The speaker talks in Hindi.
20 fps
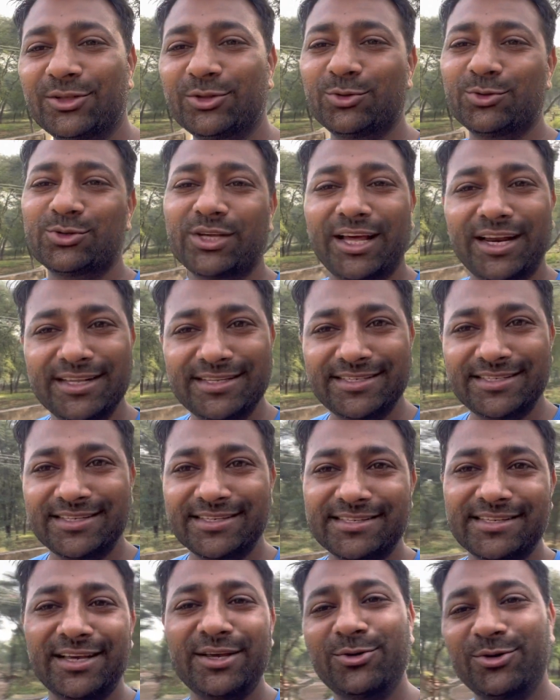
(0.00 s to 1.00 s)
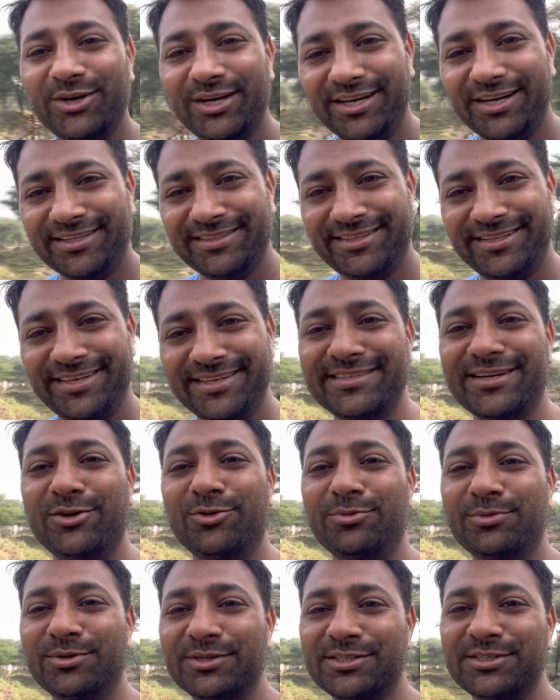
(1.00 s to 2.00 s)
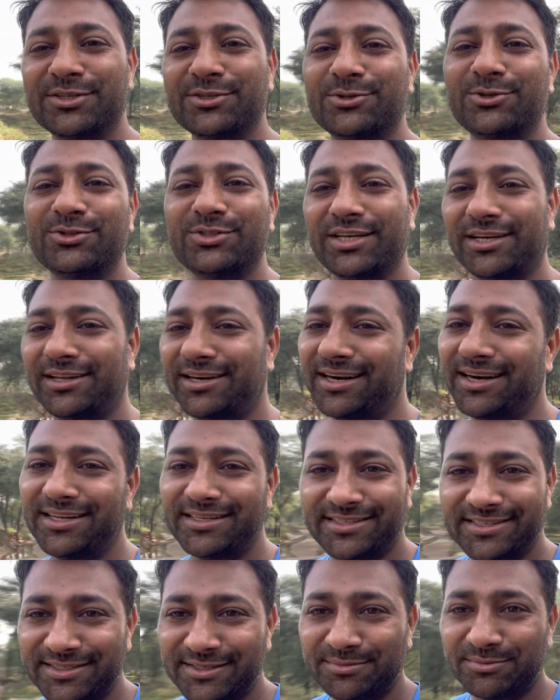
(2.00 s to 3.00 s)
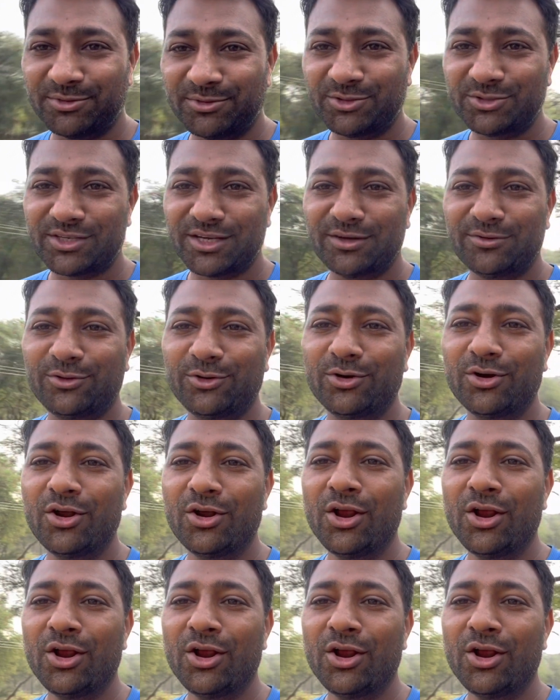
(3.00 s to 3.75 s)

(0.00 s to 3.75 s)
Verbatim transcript: तो सारी चीज़ें सही होने लगती हैं चाहे वो बिज़नेस हो चाहे रिलेशनशिप हो चाहे वो